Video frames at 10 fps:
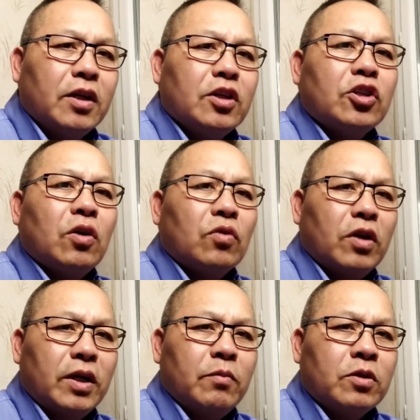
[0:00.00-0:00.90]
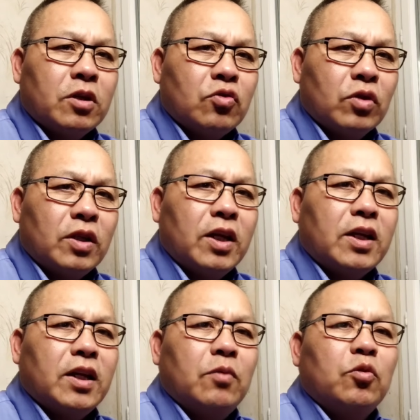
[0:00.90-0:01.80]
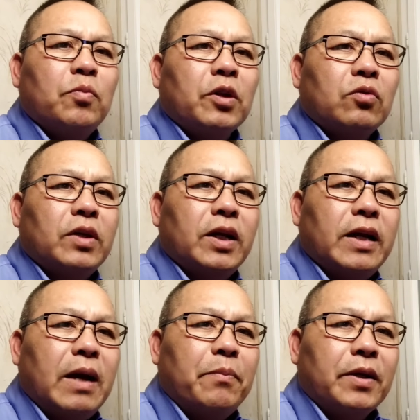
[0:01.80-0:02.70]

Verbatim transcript: giàu nó nên một xóa xóa tế cho nên một bỏ tụ nên đa